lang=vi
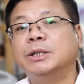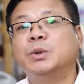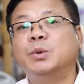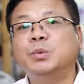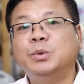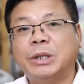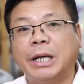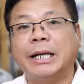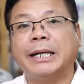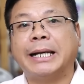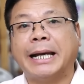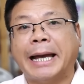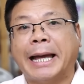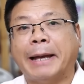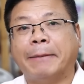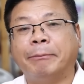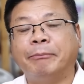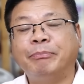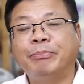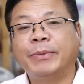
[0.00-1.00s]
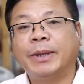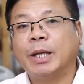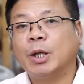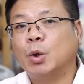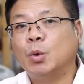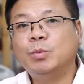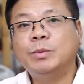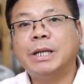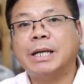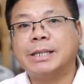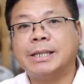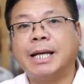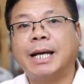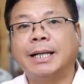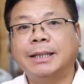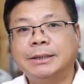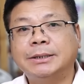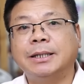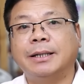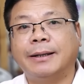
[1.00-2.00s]
chứ cũng nhạy cảm, cũng nhận
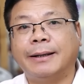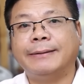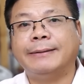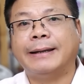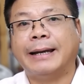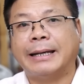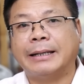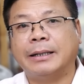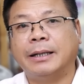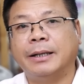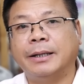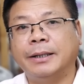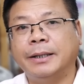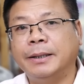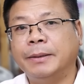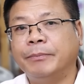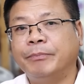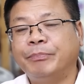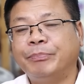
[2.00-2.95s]
ra cái sự lạnh nhạt ấy.